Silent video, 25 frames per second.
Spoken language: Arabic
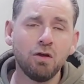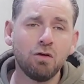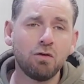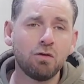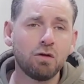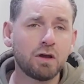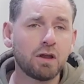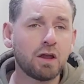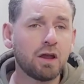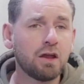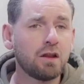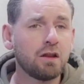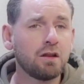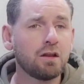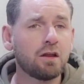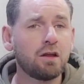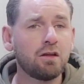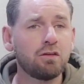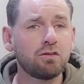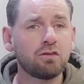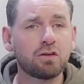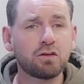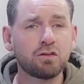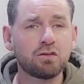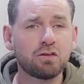وكان
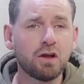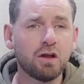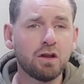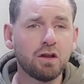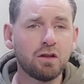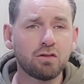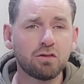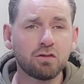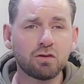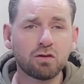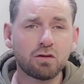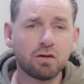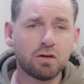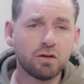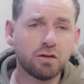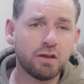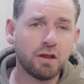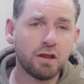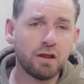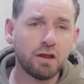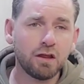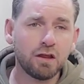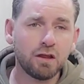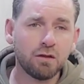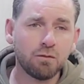الخزرج على صراع
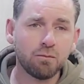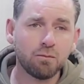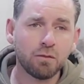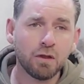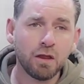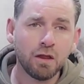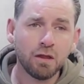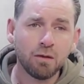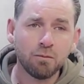دائم